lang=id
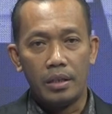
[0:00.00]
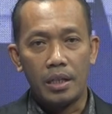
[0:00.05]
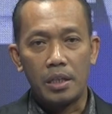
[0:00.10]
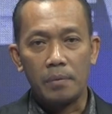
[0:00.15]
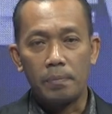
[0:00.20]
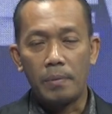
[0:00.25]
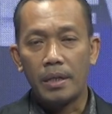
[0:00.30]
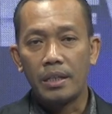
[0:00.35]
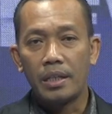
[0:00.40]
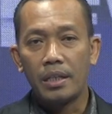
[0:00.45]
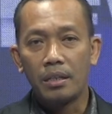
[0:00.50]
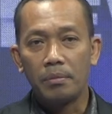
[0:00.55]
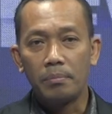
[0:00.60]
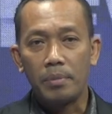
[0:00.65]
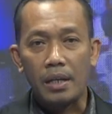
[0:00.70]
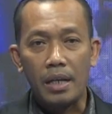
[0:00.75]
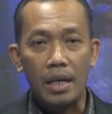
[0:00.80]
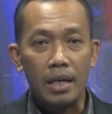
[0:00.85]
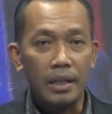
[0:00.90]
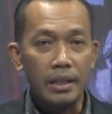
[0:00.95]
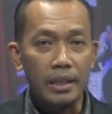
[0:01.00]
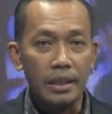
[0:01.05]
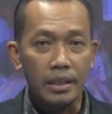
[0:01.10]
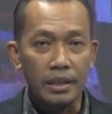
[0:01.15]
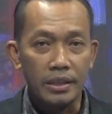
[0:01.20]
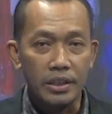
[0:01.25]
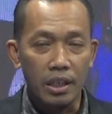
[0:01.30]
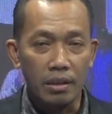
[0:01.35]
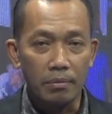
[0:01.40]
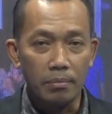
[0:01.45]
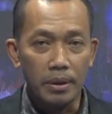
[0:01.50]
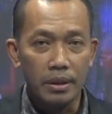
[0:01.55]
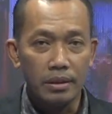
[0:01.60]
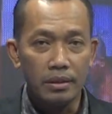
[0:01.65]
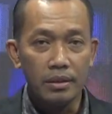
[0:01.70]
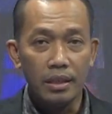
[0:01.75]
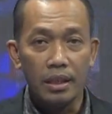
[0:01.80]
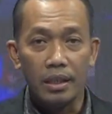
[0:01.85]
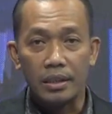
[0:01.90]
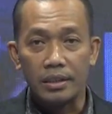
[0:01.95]
Dari Padang beralih ke
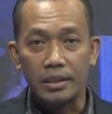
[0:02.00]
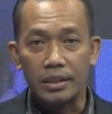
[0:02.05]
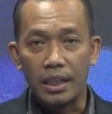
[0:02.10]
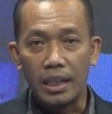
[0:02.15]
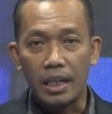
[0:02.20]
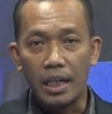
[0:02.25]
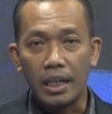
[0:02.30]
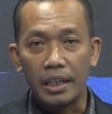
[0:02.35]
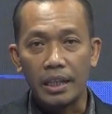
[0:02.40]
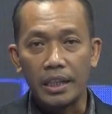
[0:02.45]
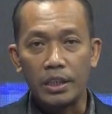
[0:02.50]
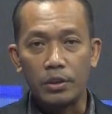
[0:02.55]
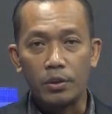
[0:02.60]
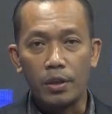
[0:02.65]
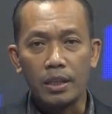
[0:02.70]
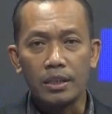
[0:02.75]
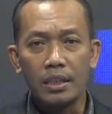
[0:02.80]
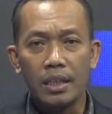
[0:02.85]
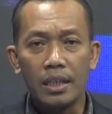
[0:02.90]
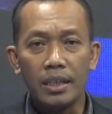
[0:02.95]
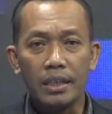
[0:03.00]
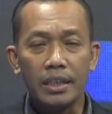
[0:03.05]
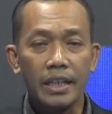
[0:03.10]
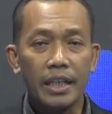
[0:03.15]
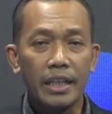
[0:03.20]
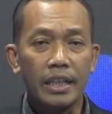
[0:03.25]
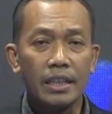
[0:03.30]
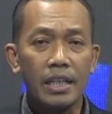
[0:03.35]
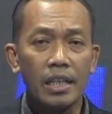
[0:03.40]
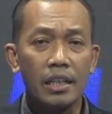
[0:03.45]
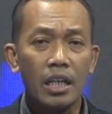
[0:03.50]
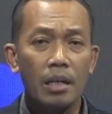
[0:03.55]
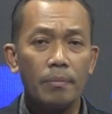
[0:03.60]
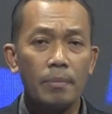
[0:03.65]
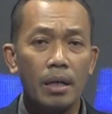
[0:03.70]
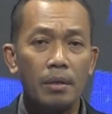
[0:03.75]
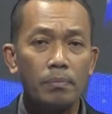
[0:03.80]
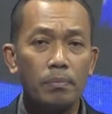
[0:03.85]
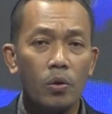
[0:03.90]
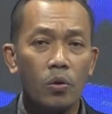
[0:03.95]
Jambi, jelang Idul Adha kenaikan
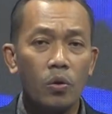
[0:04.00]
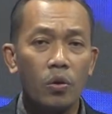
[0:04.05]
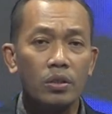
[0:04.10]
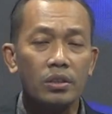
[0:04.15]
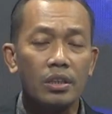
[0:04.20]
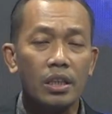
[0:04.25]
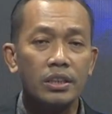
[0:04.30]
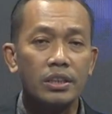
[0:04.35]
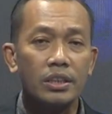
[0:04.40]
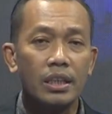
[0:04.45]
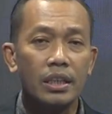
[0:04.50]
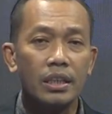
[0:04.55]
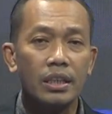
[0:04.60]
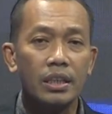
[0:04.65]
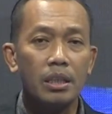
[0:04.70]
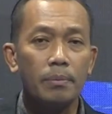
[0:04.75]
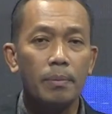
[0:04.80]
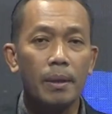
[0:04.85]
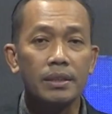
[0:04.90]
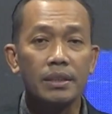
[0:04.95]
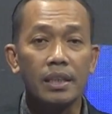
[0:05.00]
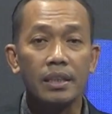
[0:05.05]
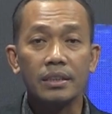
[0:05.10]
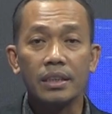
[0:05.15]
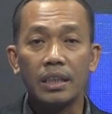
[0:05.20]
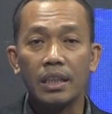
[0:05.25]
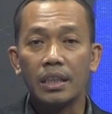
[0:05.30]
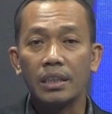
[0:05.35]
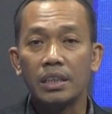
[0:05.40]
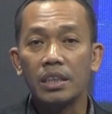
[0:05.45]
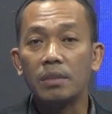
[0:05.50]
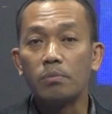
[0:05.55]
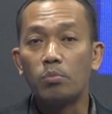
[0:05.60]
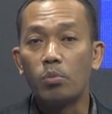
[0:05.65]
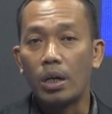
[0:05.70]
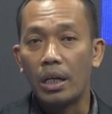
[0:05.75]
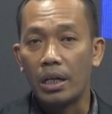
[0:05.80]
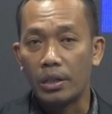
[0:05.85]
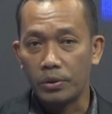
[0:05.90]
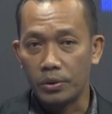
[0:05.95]
harga bahan pokok terjadi di Pasar
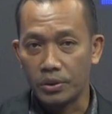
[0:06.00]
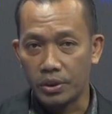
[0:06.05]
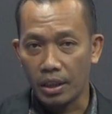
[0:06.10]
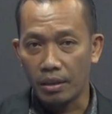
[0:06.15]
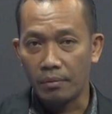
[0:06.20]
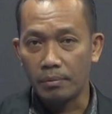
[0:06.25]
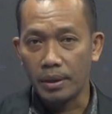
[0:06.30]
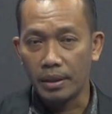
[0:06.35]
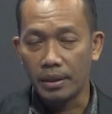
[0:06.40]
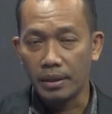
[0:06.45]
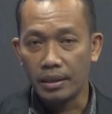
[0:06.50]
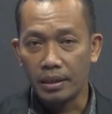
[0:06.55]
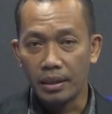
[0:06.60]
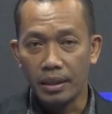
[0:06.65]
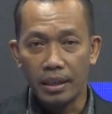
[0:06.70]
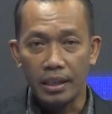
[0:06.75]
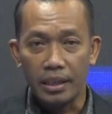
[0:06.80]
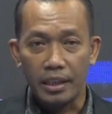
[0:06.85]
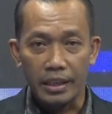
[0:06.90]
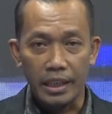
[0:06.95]
Sengeti Muaro Jambi.